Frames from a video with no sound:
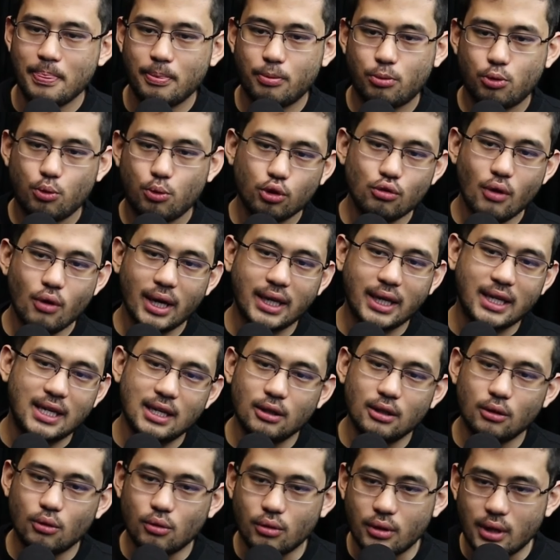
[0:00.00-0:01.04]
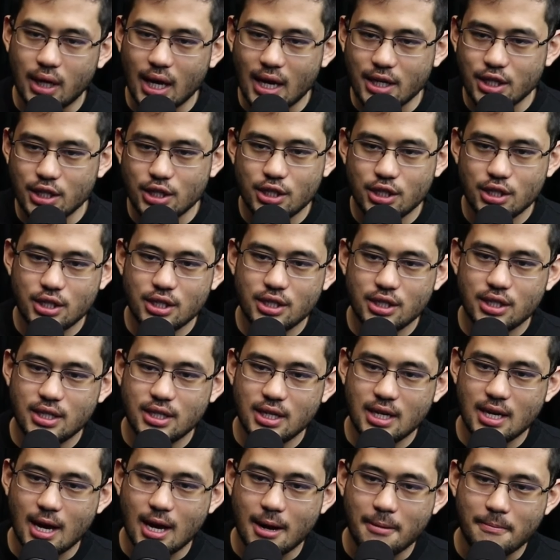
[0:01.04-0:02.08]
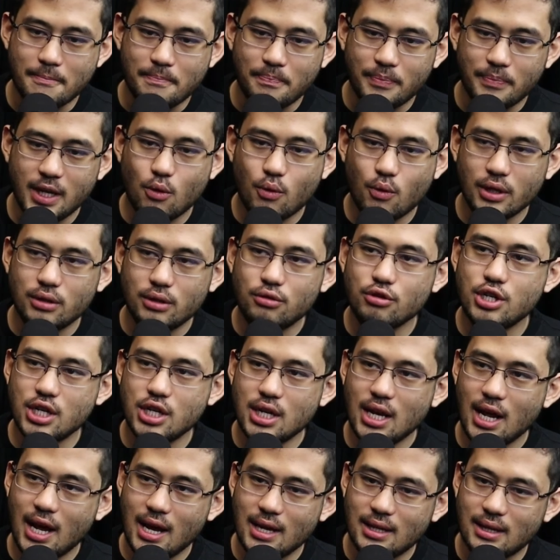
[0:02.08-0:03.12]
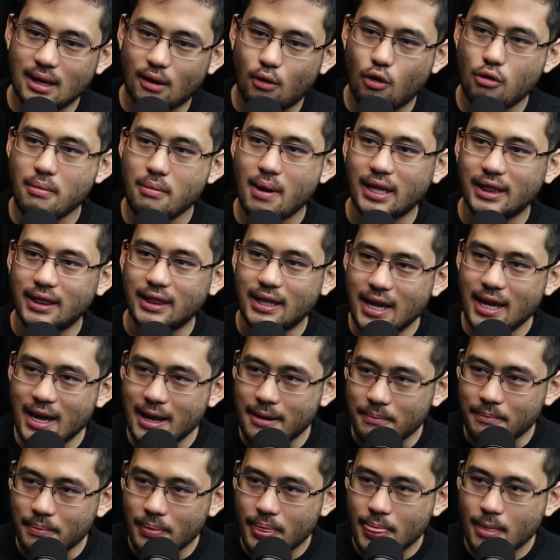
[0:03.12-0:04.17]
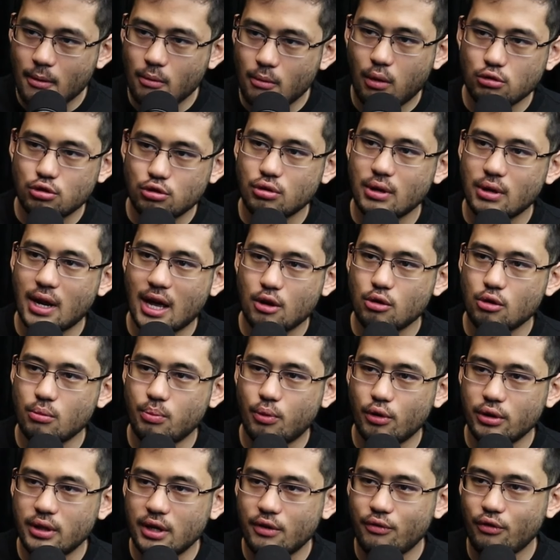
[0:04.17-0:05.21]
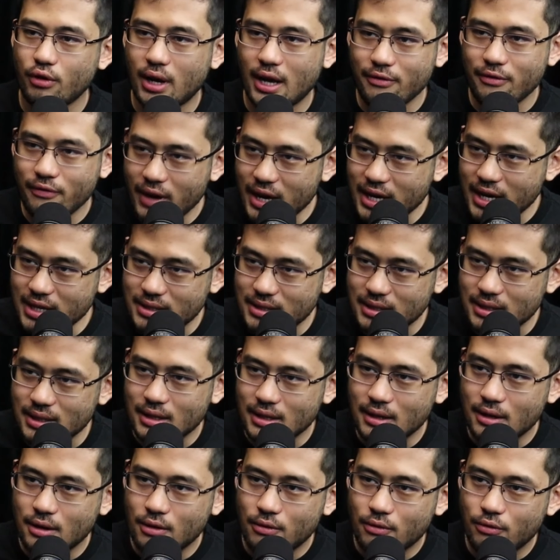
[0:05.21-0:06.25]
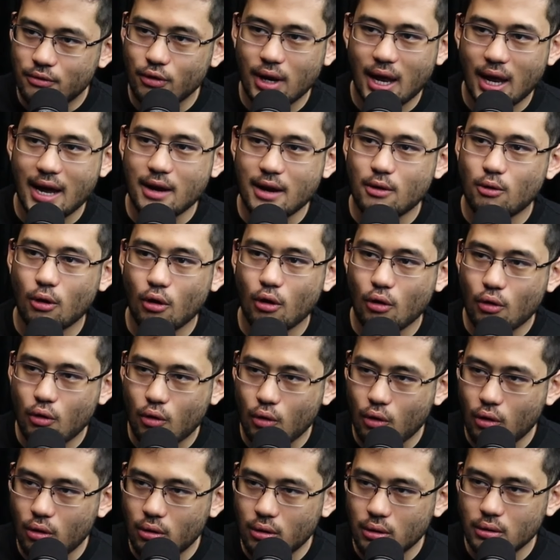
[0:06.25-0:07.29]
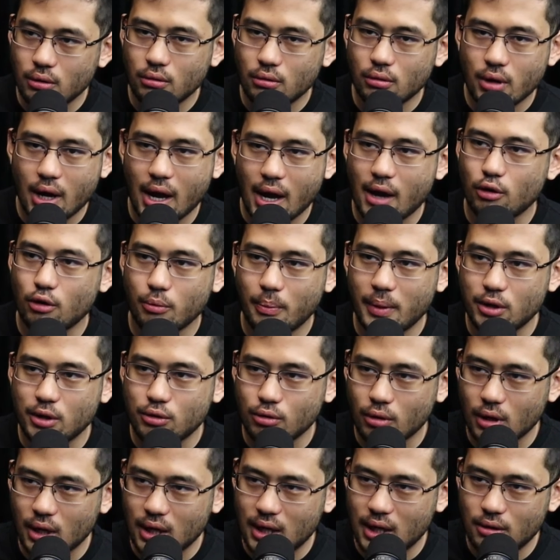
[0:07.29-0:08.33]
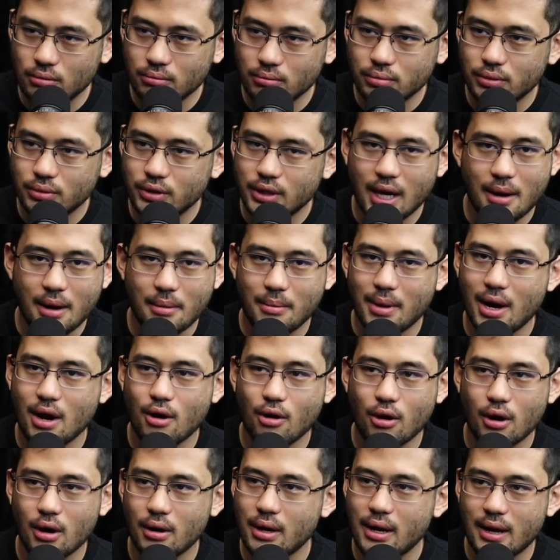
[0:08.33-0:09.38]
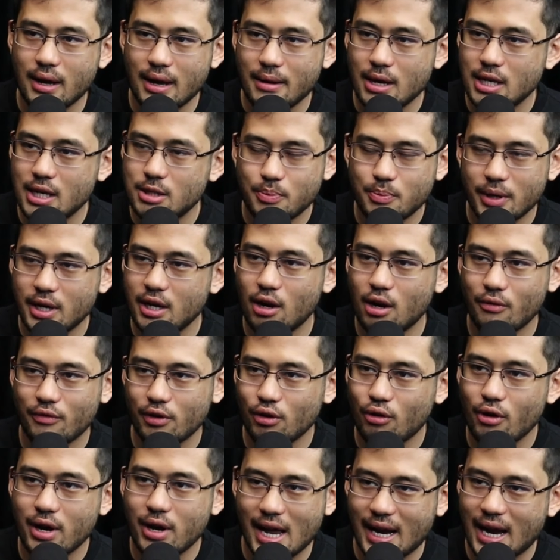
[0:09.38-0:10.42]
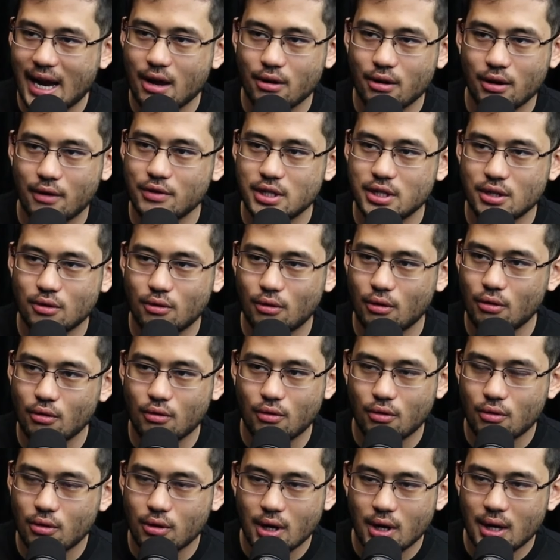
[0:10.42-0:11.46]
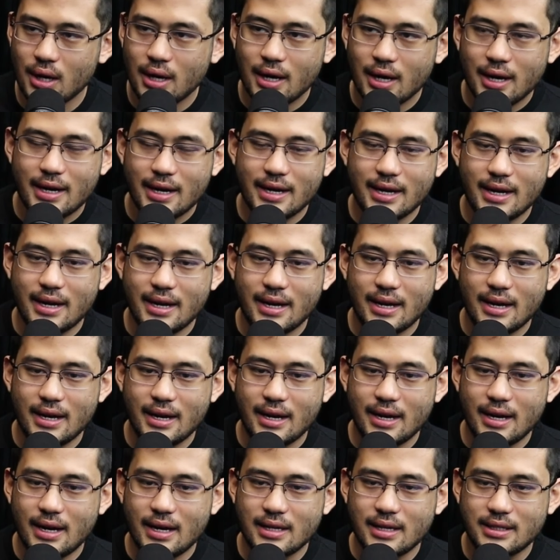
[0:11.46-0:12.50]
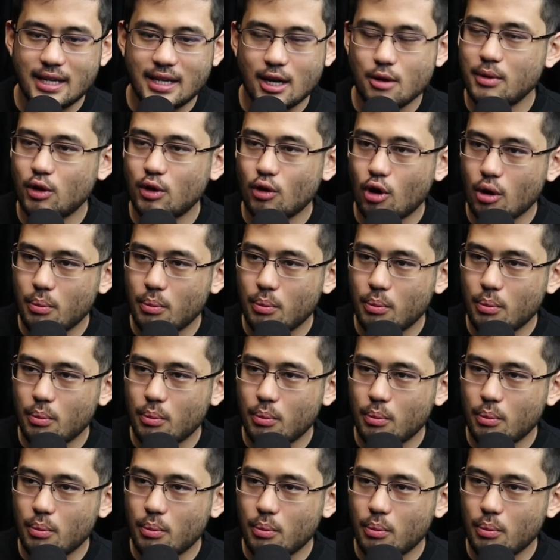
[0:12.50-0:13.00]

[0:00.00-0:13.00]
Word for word: tudo aquilo que a gente dizia enquanto direita combater, o Bolsonaro no poder foi lá e fez foi lá e colocou um réu no Petrolão sem o maior. É, é, eles perderam a vergonha na cara que você colocou. É, é, sem o menor